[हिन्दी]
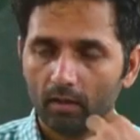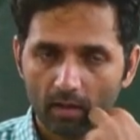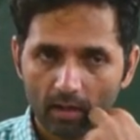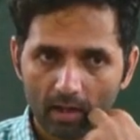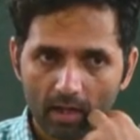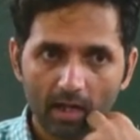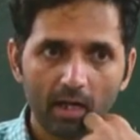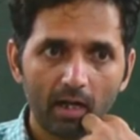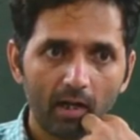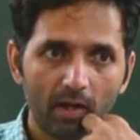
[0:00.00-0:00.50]

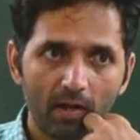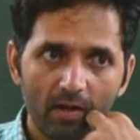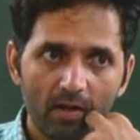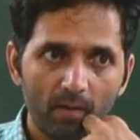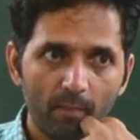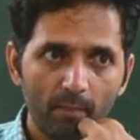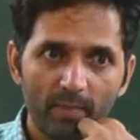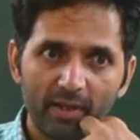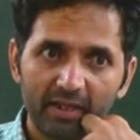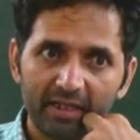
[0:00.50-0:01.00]
हाँ
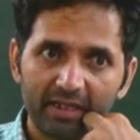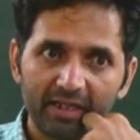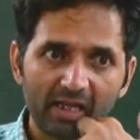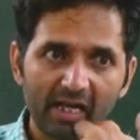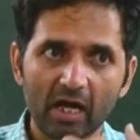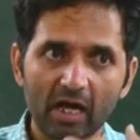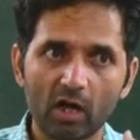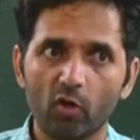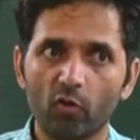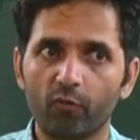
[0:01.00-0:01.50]
मैंने लॉ
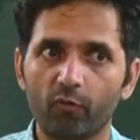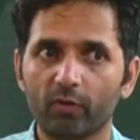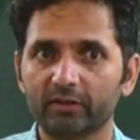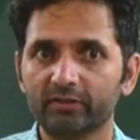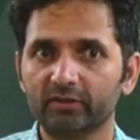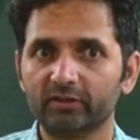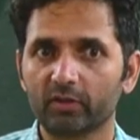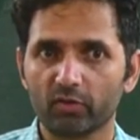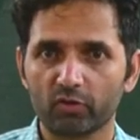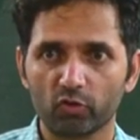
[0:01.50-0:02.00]
ऑफ
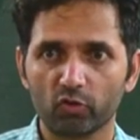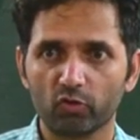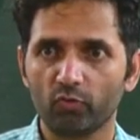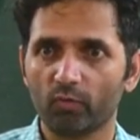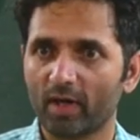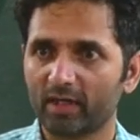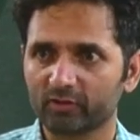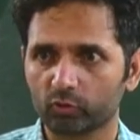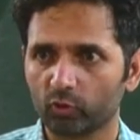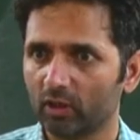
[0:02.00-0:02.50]
कंजर्वेशन ऑफ
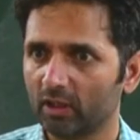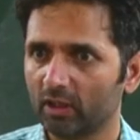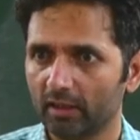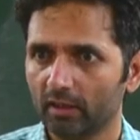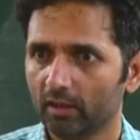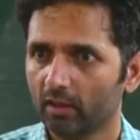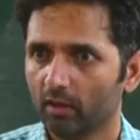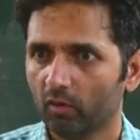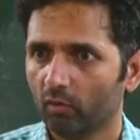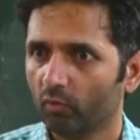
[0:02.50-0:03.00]
मास को नहीं
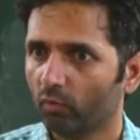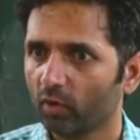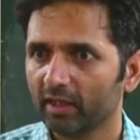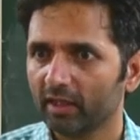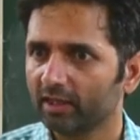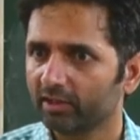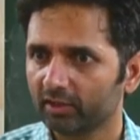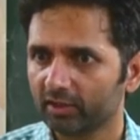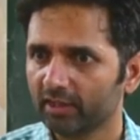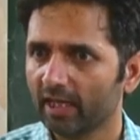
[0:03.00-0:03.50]

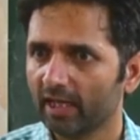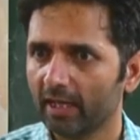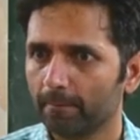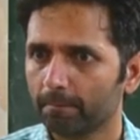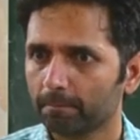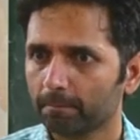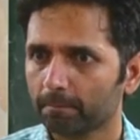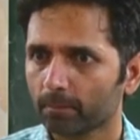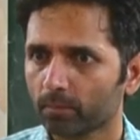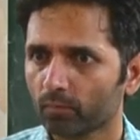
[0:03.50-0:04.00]
वायलेट किया है
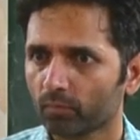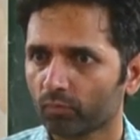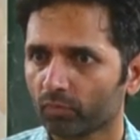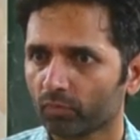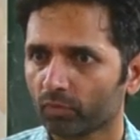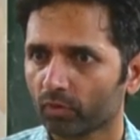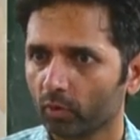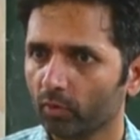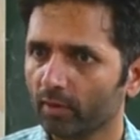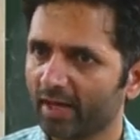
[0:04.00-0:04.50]

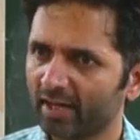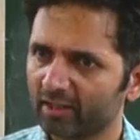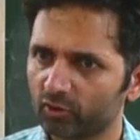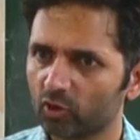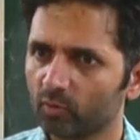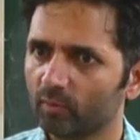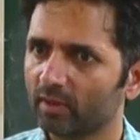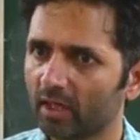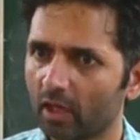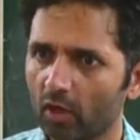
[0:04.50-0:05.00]
क्योंकि
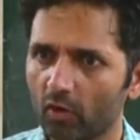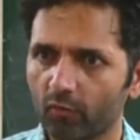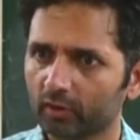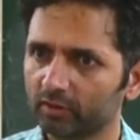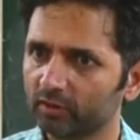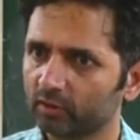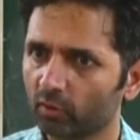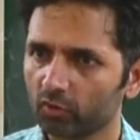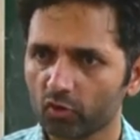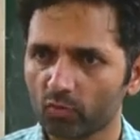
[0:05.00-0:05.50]
एक्चुअल में लॉ ऑफ
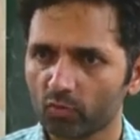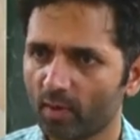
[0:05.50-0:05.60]
कंजर्वेशन